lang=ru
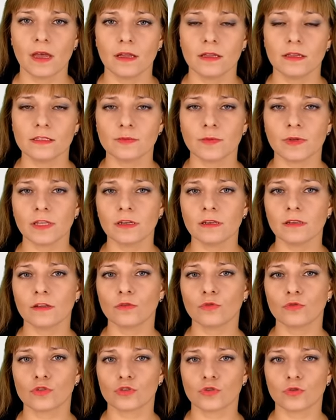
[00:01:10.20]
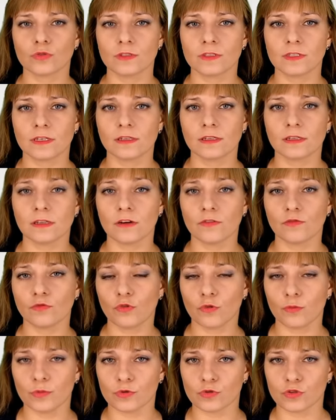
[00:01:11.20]
Несмотря на то, что цены на
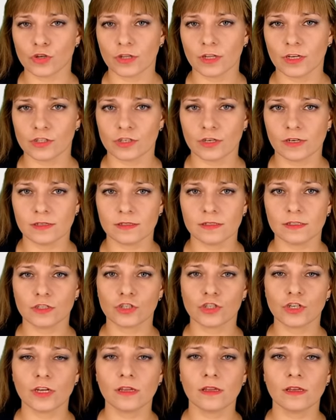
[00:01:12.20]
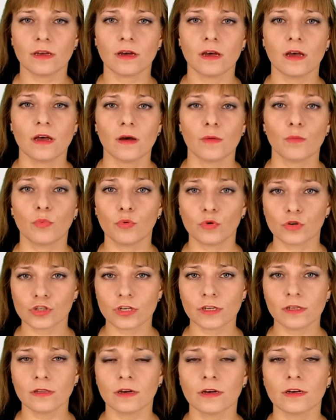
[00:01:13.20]
ФОБе уже начали снижение,
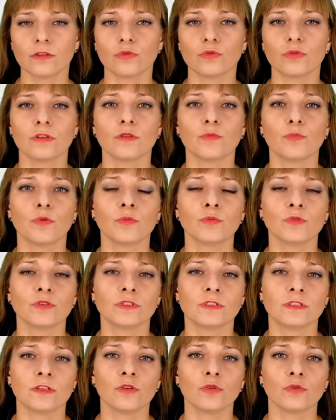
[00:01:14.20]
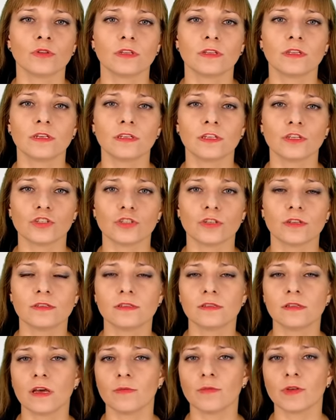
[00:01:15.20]
пошлина, которая, напомню, отстает от рыночной
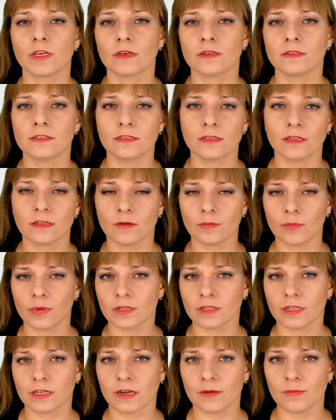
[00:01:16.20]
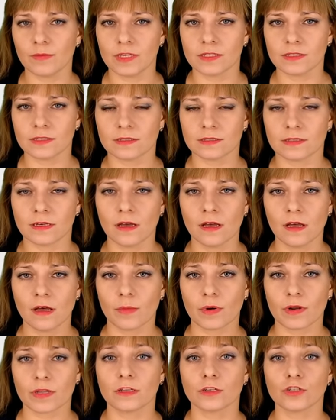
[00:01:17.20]
динамики где-то на полтора месяца,
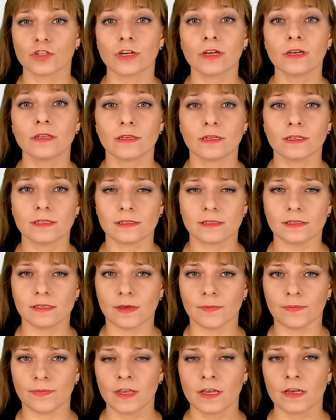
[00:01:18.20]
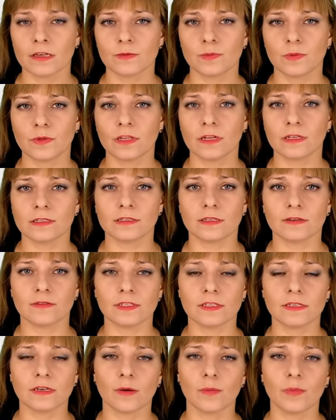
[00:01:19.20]
продолжает расти. С
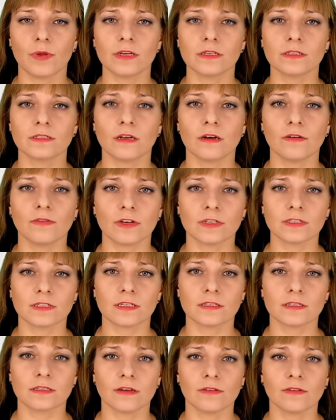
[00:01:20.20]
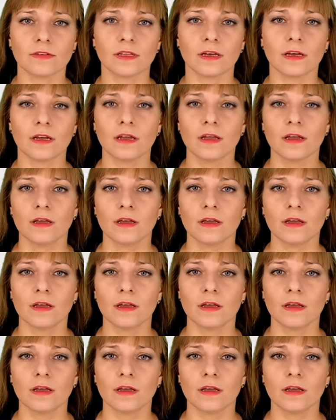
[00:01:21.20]
15 декабря ставка составила